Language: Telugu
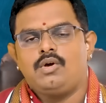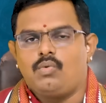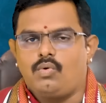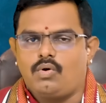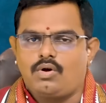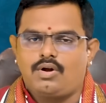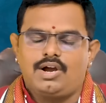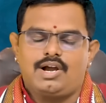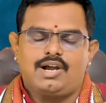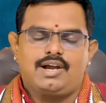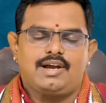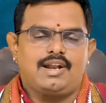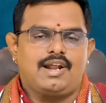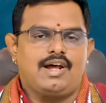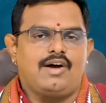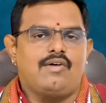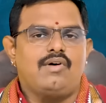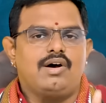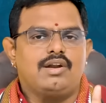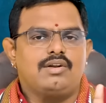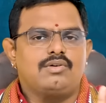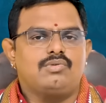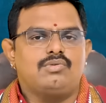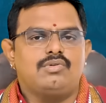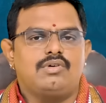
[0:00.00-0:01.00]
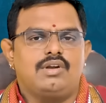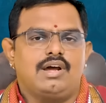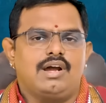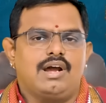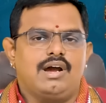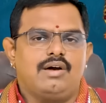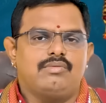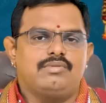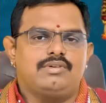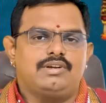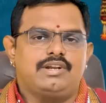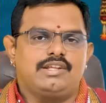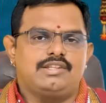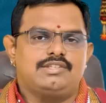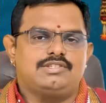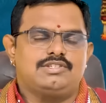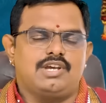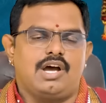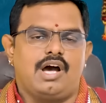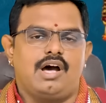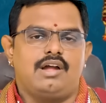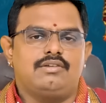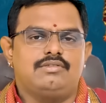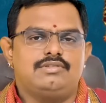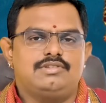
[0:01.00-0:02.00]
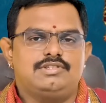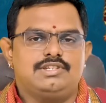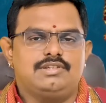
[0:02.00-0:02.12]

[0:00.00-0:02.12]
ఒక గ్రహం అనుకూలంగా ఉంటే చాలు